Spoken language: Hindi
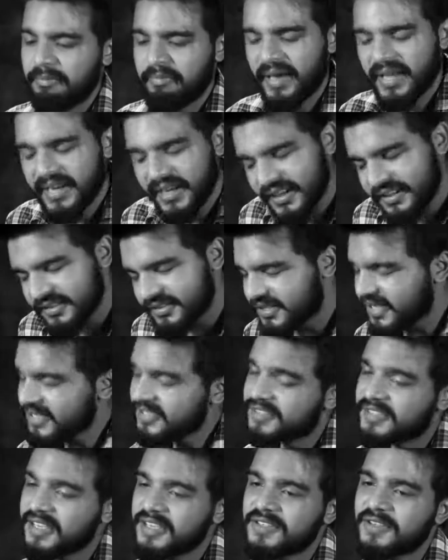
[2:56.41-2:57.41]
मैंने
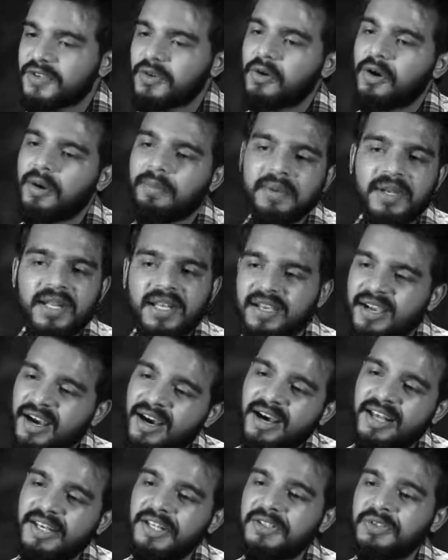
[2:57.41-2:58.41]
जिस जिस को अपनी
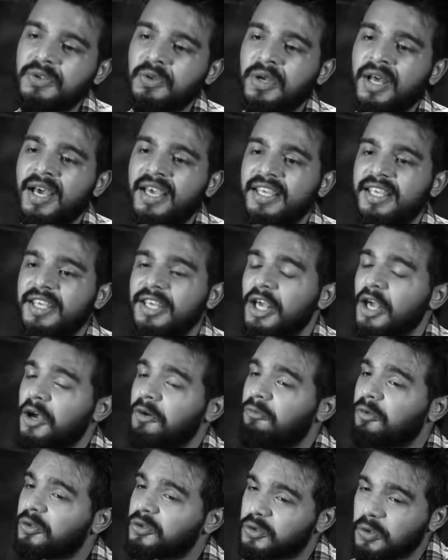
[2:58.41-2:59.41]
कहानी सुनाई
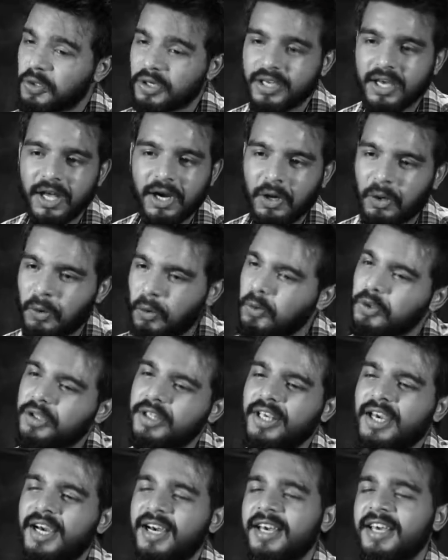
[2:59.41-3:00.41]
वो सुनकर रो
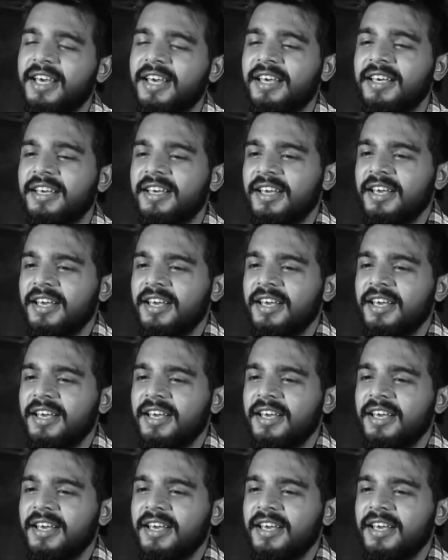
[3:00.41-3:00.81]
दिया है